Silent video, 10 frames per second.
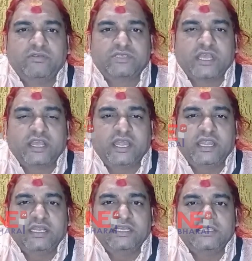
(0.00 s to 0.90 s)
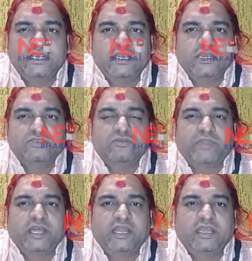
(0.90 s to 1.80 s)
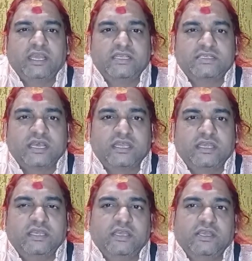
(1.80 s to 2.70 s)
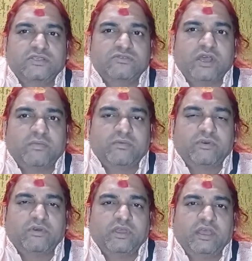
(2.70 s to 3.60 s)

है उसका गाइड लीजिए जो पढ़ा लिखा इंसान है जो आपको